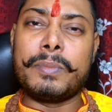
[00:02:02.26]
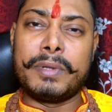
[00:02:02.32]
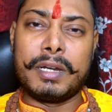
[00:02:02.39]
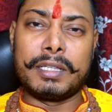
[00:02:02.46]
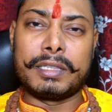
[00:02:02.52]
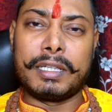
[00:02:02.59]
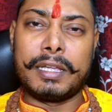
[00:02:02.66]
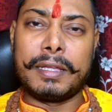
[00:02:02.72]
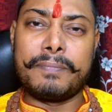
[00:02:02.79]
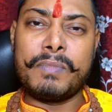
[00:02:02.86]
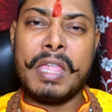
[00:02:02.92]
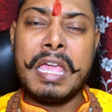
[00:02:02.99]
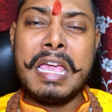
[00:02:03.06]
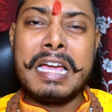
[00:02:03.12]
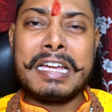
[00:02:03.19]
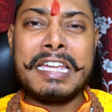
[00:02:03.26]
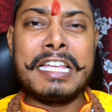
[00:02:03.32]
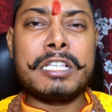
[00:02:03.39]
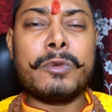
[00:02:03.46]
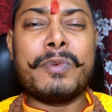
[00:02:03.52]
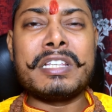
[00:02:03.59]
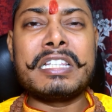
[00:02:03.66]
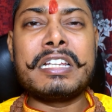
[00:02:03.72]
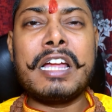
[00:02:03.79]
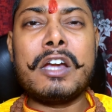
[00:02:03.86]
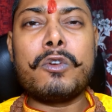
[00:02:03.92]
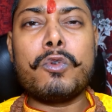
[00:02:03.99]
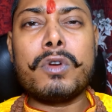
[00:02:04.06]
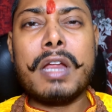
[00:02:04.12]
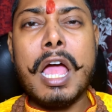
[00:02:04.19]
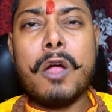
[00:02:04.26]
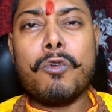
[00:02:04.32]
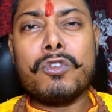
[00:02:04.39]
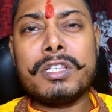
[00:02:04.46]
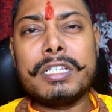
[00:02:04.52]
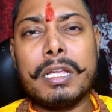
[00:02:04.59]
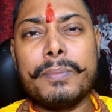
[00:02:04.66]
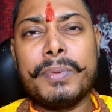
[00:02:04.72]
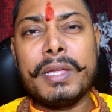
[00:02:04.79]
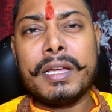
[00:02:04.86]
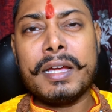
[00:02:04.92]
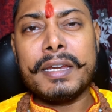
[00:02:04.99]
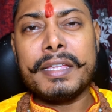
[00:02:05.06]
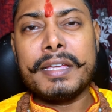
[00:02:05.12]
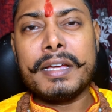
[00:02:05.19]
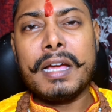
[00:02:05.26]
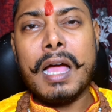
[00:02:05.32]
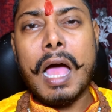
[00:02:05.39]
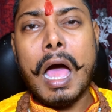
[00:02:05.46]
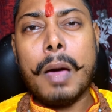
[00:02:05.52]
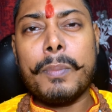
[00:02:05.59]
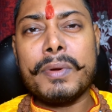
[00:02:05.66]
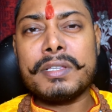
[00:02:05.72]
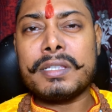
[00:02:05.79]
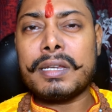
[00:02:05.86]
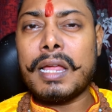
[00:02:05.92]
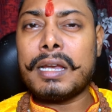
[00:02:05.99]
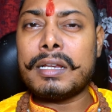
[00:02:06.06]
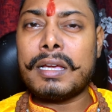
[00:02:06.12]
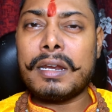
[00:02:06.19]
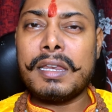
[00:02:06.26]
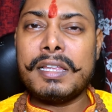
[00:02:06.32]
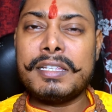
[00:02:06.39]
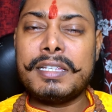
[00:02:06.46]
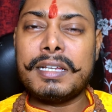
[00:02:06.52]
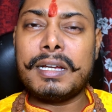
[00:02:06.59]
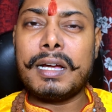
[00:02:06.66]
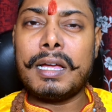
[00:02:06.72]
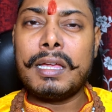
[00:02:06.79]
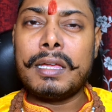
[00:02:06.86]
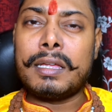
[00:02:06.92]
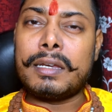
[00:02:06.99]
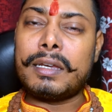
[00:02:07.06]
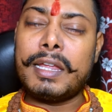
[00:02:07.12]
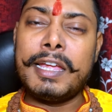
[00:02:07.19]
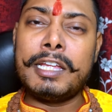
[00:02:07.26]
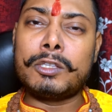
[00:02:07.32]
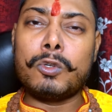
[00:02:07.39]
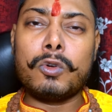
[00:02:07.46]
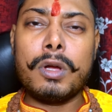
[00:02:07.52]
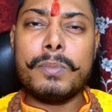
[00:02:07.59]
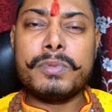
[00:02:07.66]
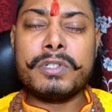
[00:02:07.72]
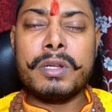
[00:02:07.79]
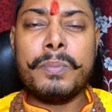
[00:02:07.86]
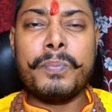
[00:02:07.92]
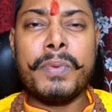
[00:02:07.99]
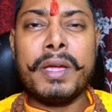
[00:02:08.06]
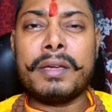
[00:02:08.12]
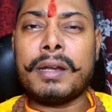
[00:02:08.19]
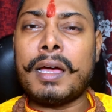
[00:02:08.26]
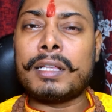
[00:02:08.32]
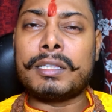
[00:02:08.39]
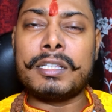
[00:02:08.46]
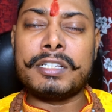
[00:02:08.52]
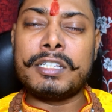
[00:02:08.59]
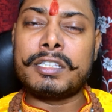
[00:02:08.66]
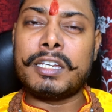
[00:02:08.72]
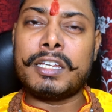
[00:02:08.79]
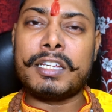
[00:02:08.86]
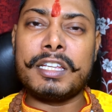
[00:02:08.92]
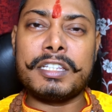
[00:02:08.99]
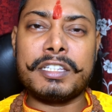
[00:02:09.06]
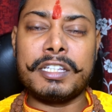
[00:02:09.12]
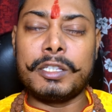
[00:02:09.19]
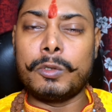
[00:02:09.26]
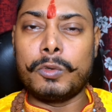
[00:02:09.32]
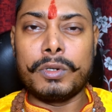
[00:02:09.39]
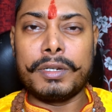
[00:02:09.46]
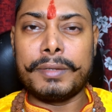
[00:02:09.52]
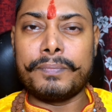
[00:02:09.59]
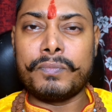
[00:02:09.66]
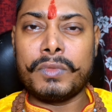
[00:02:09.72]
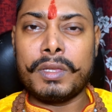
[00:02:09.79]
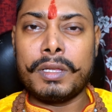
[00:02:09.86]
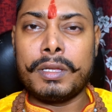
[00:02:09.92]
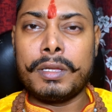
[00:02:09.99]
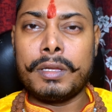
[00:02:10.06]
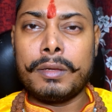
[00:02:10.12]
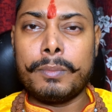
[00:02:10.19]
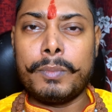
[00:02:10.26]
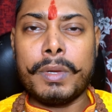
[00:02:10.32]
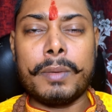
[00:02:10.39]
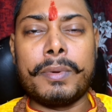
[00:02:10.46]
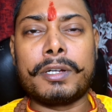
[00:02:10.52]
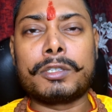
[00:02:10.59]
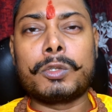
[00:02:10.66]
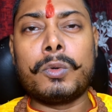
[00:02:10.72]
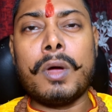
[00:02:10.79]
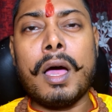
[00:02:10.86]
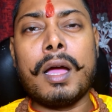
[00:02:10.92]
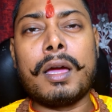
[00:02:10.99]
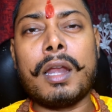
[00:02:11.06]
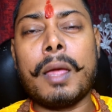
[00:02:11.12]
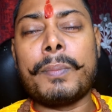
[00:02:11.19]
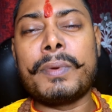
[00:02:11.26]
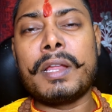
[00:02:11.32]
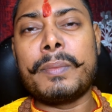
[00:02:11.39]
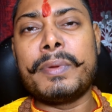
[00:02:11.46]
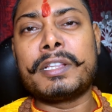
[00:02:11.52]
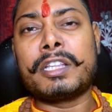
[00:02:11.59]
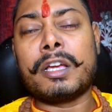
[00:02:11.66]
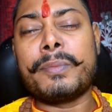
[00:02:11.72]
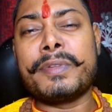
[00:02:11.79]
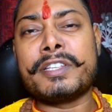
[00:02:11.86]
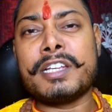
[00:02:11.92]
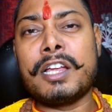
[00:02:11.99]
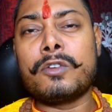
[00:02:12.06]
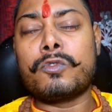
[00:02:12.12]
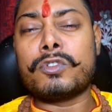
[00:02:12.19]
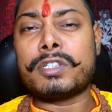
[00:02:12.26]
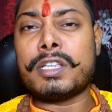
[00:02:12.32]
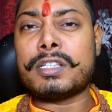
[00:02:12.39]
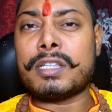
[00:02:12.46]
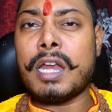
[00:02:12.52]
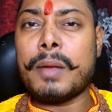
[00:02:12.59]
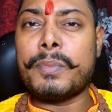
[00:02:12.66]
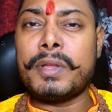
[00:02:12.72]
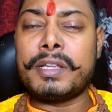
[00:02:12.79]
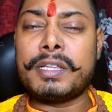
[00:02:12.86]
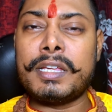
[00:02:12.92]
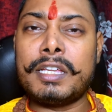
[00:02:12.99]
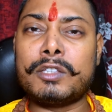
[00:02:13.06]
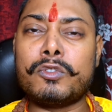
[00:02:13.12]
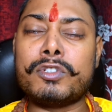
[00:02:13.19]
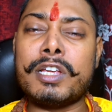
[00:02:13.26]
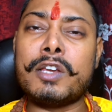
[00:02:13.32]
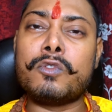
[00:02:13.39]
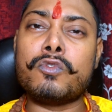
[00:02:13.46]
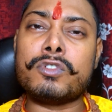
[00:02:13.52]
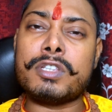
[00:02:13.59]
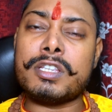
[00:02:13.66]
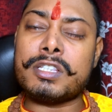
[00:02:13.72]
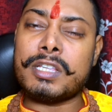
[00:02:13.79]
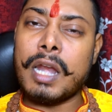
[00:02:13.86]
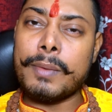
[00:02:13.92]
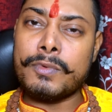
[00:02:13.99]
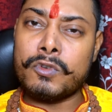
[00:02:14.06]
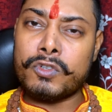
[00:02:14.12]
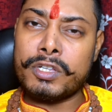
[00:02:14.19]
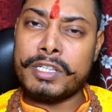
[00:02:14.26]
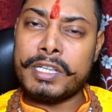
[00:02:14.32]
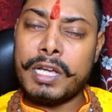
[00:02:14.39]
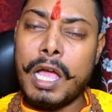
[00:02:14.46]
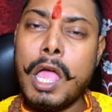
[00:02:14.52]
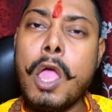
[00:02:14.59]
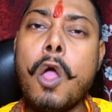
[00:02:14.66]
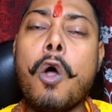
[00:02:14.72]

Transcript: सा विनती है कि इस वसीकरण टोटका को जब भी करिएगा आप स्नान कर लीजिएगा नहीं तो कम से कम पैर हाथ अच्छी तरीके से धो ले मेरे भक्तों अगर आपने अभी तक मेरे चैनल को सब्सक्राइब नहीं किया है तो चैनल को सब्सक्राइब जरूर कीजिएगा